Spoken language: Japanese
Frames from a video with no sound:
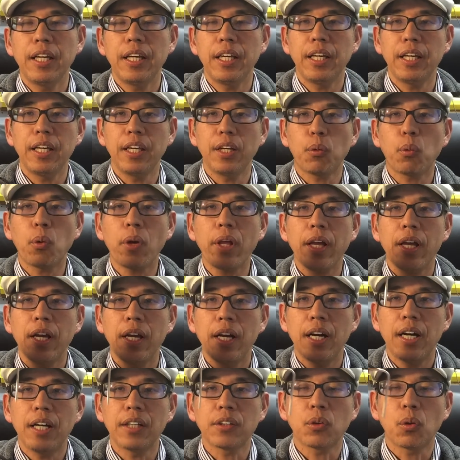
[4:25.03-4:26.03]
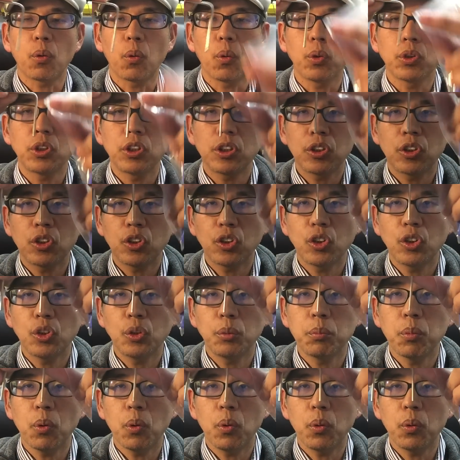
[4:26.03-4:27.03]
えー、これあの
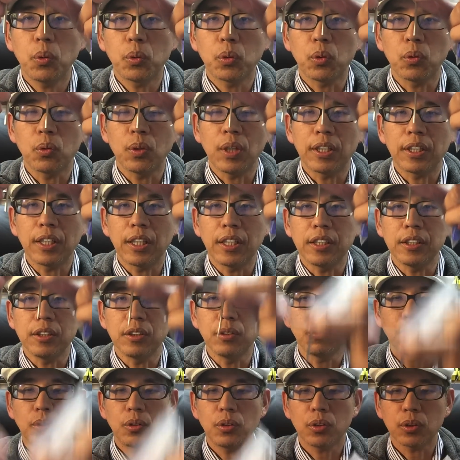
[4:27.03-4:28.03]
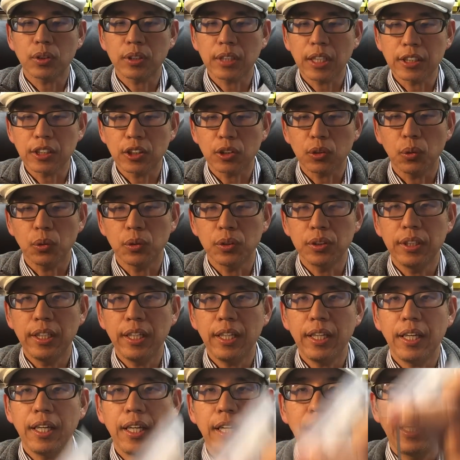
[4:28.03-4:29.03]
ロジックボードの穴にうっと差し込ん
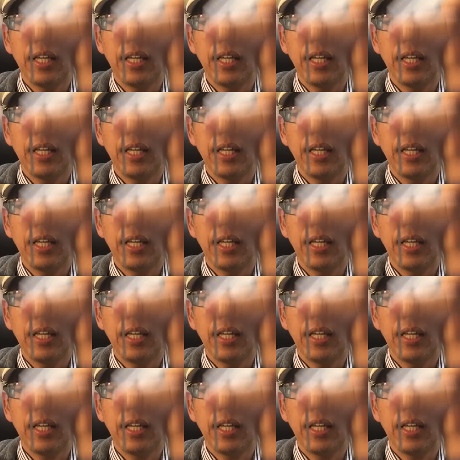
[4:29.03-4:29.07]
で、